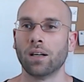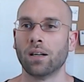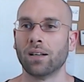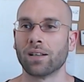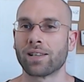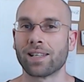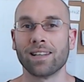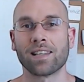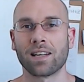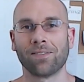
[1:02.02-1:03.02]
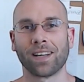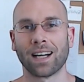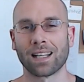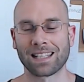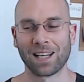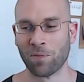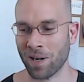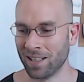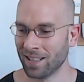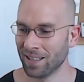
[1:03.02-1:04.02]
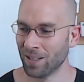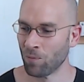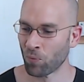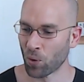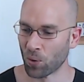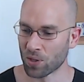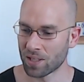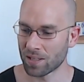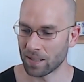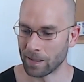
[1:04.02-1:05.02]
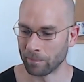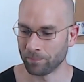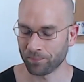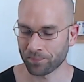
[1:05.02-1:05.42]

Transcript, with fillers: äh, C-Zertifikat, sag ich mal. Und ähm,